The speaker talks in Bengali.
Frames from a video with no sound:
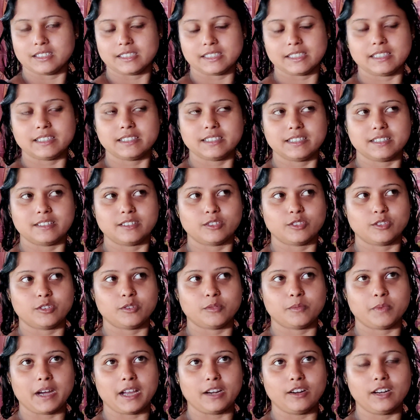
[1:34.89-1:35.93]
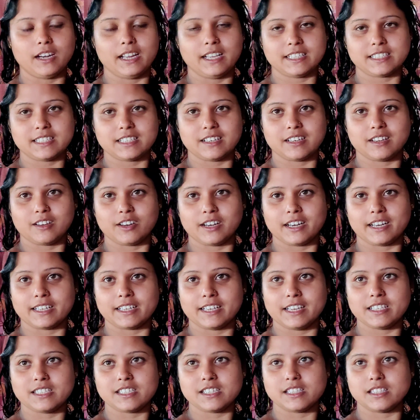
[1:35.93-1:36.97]
ঠিক আছে তো ভালো লাগছে না
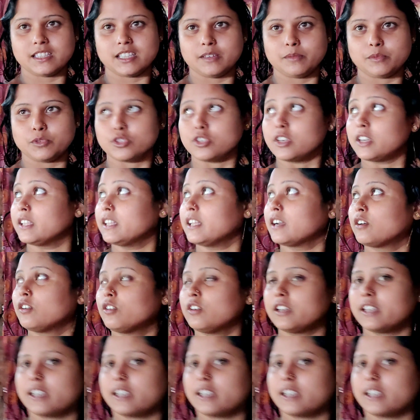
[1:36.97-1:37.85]
অনেকটাই চিন্তার বিষয় দেখো